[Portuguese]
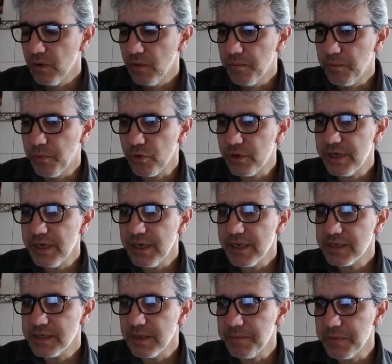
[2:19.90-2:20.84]
Por que
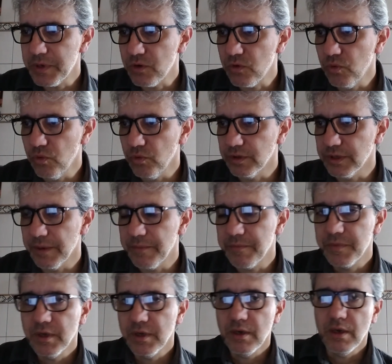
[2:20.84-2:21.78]
essa pergunta?
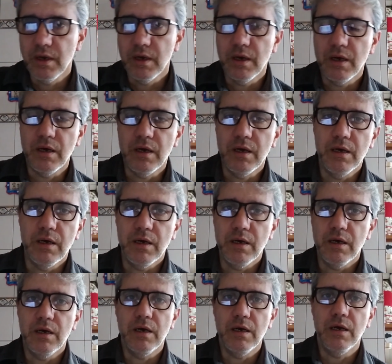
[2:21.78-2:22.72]

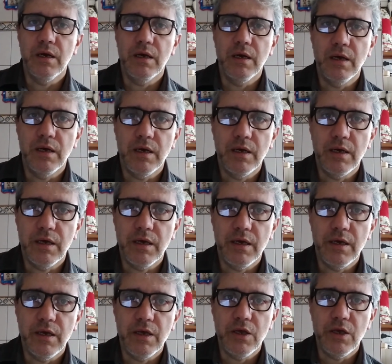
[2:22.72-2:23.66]
Uh,
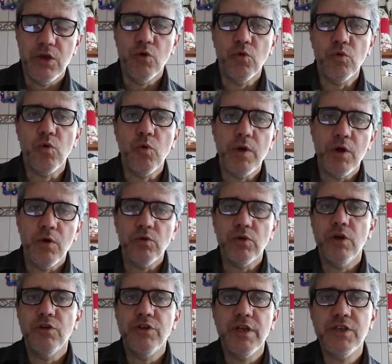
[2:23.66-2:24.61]
eu, eu,
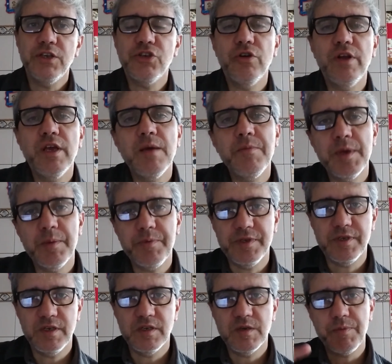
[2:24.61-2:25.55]
eu direcionei a minha
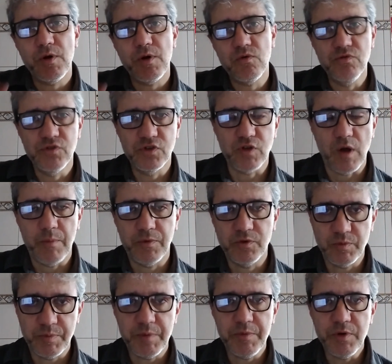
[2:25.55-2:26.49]
pesquisa para alguns tópicos. O
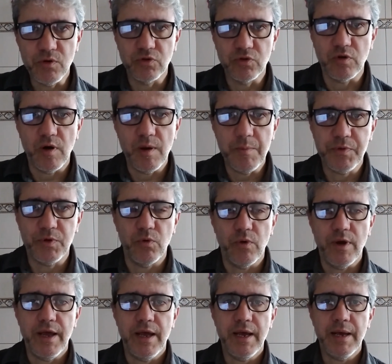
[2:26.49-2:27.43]
primeiro tópico
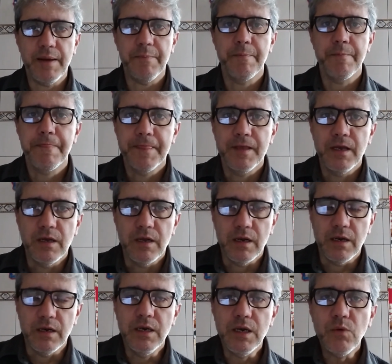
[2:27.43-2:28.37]
é
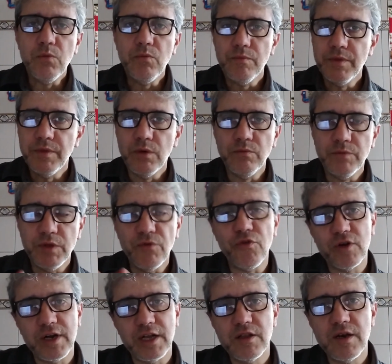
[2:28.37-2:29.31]
não, não, não
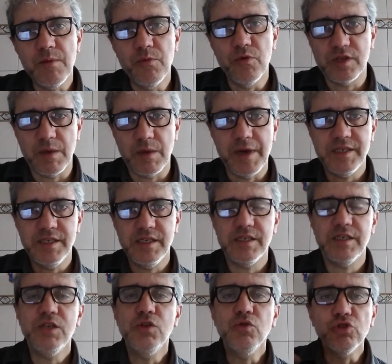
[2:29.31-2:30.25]
focado na música, mas em
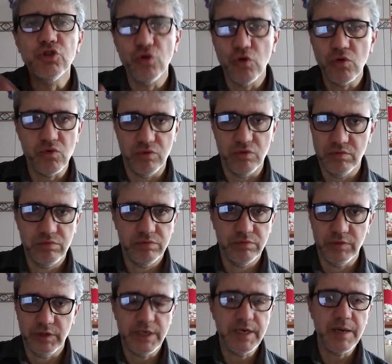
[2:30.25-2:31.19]
si no jogo
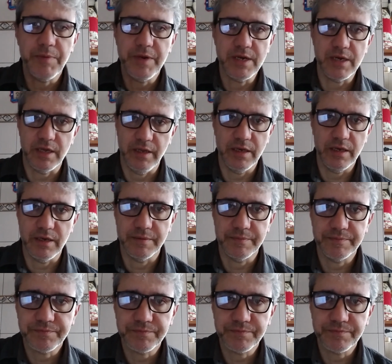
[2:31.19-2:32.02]
e na brincadeira